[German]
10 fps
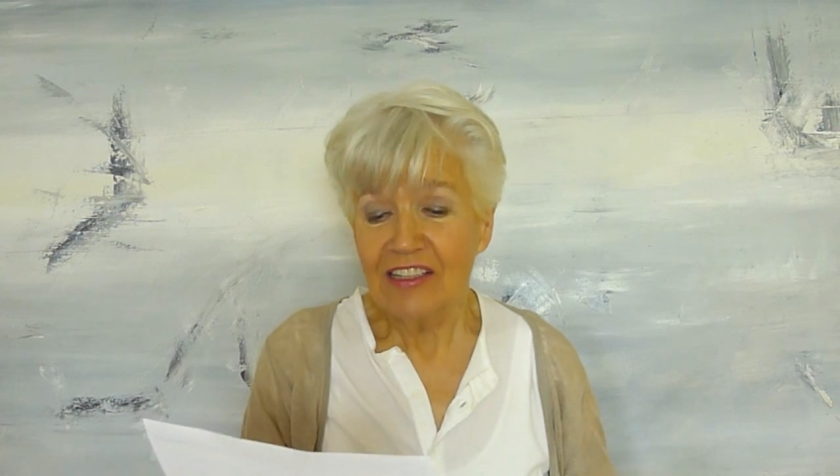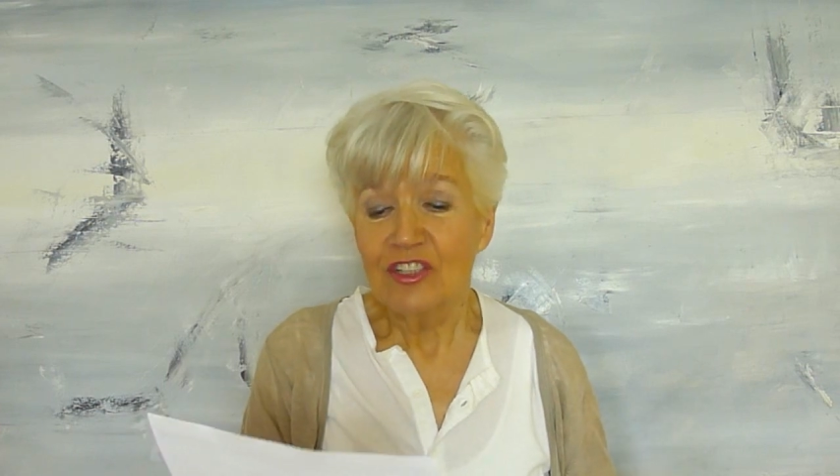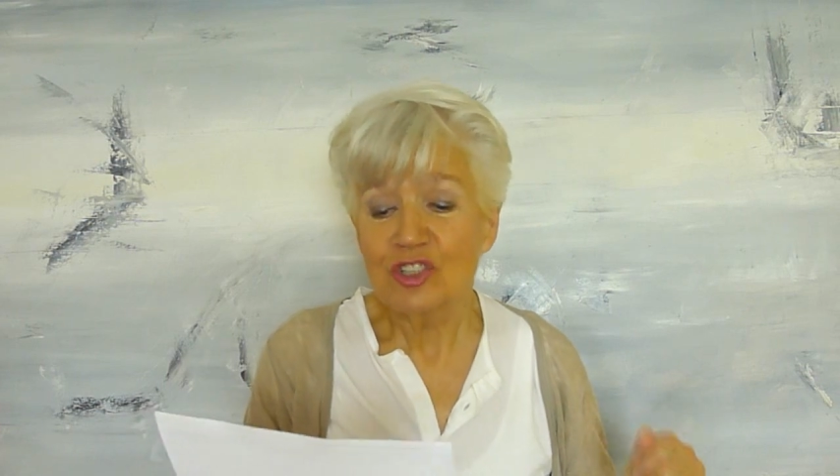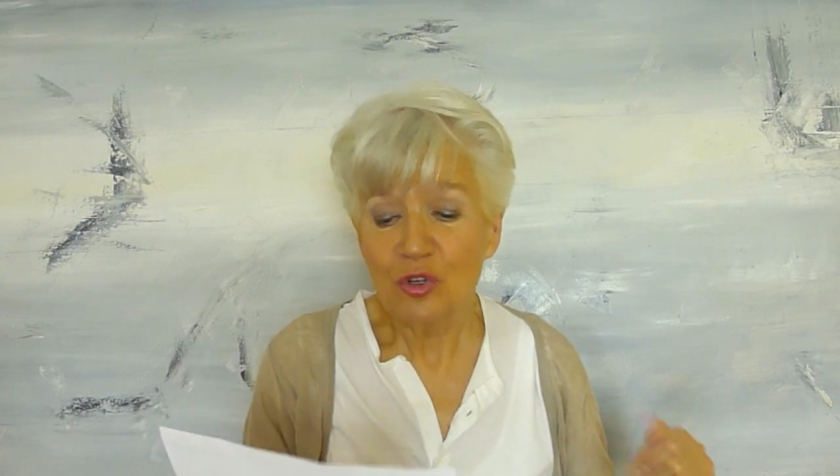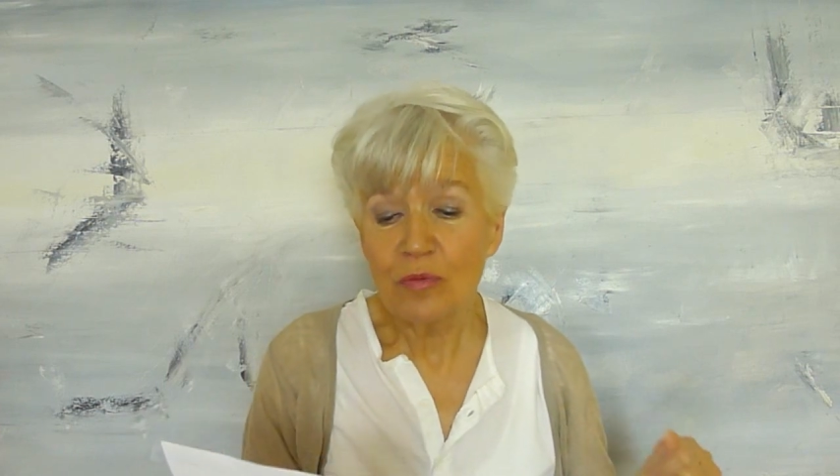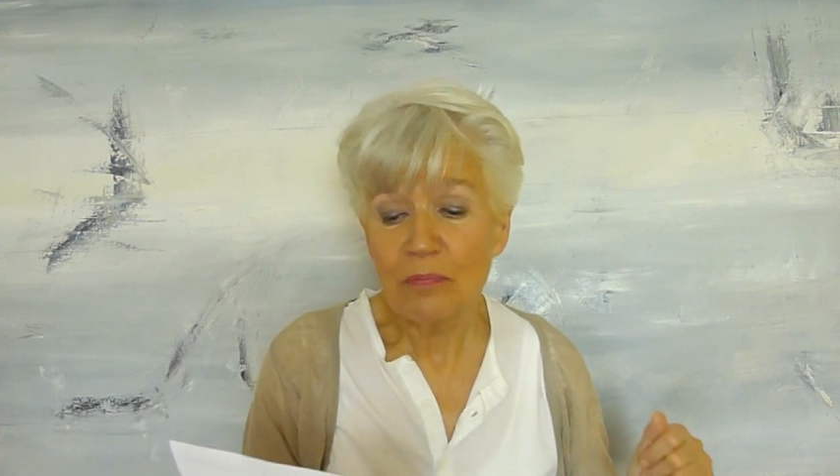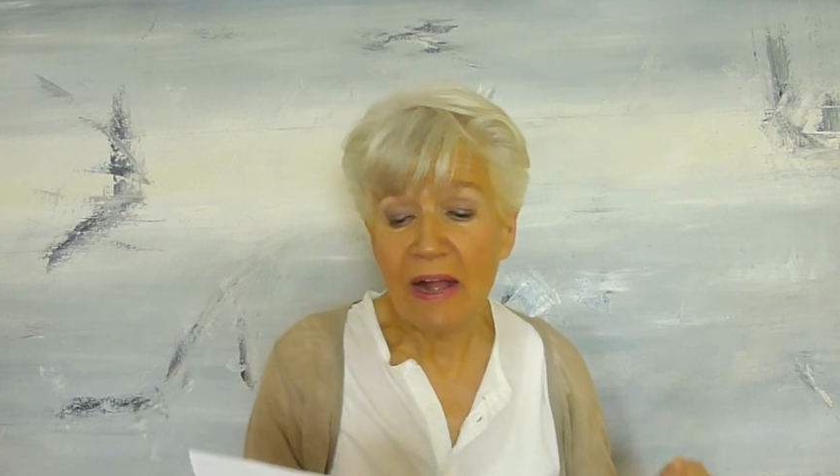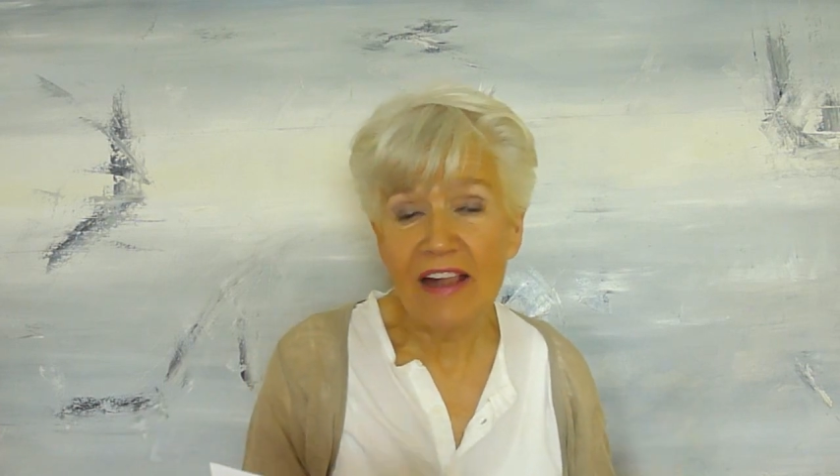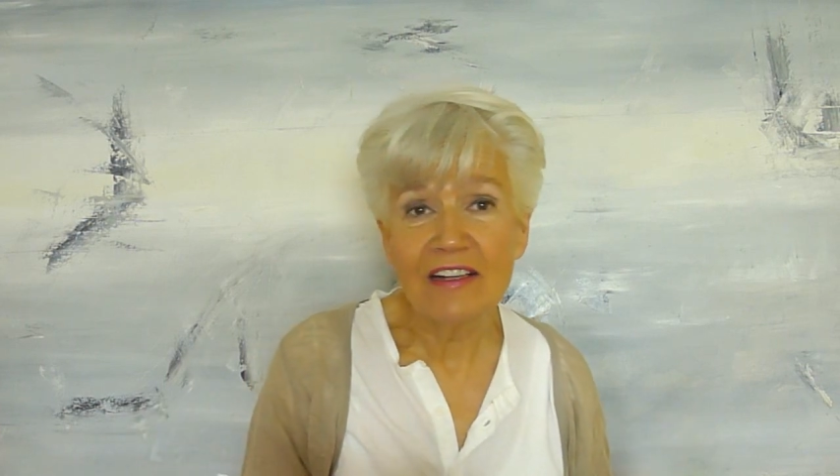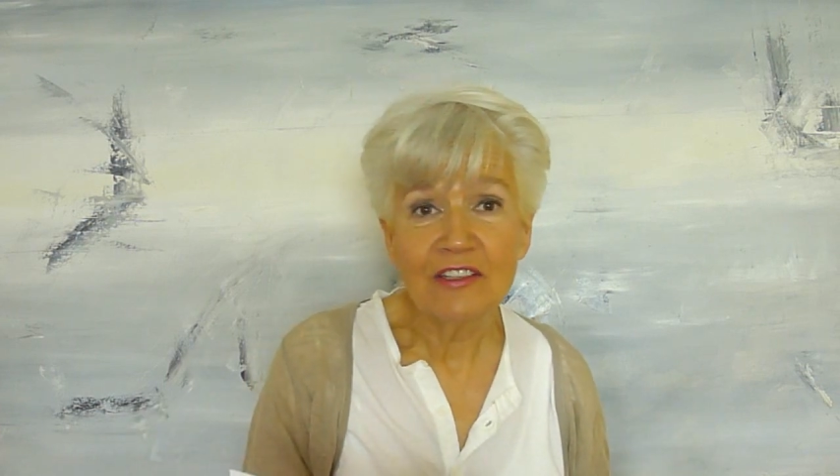schon
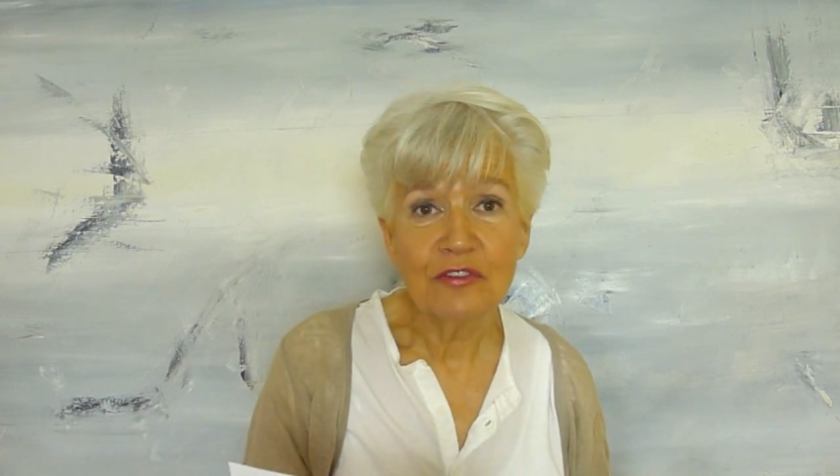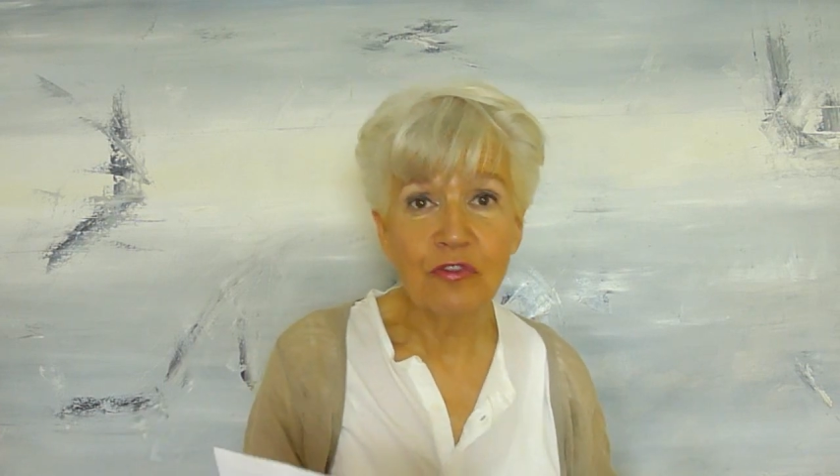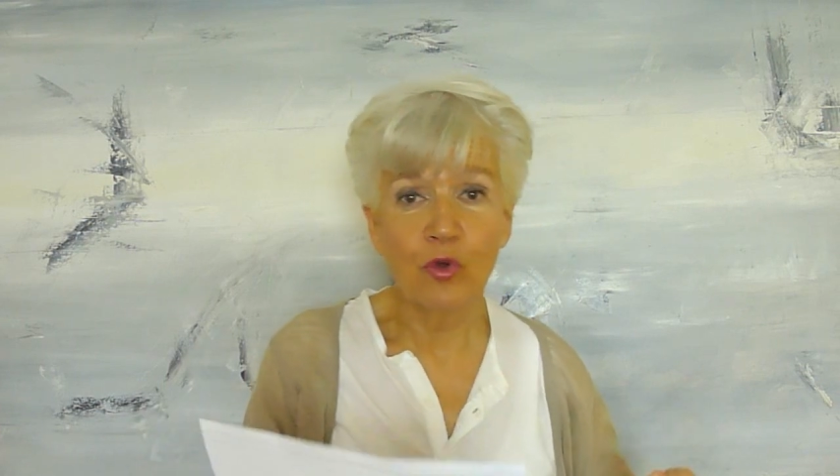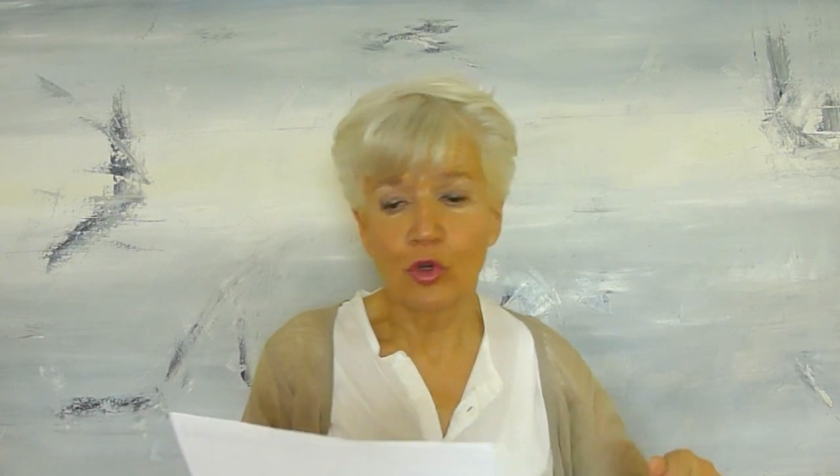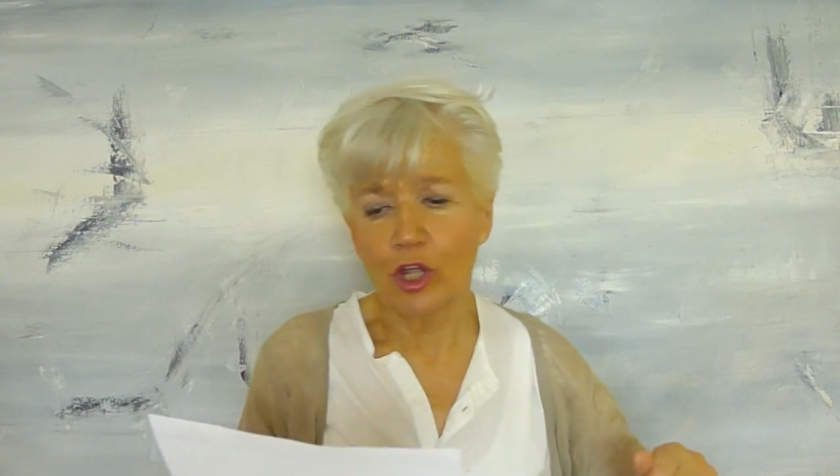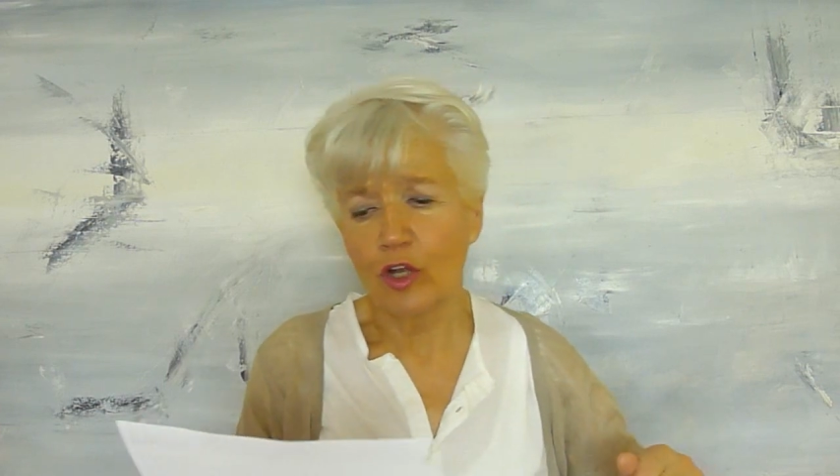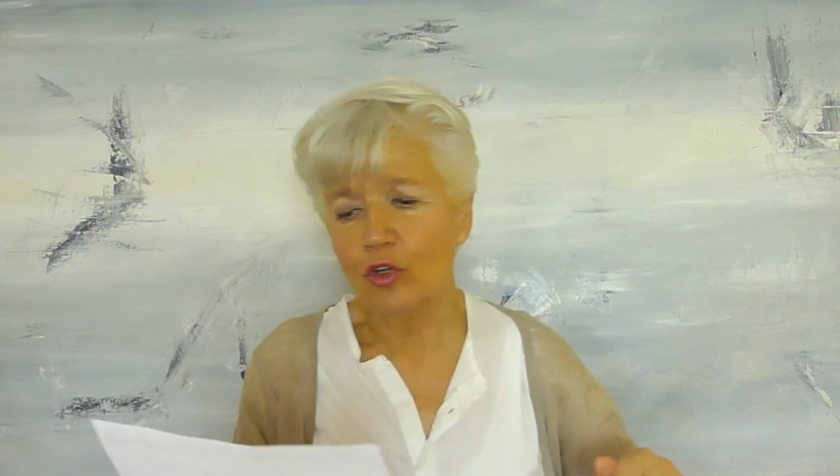bald flog er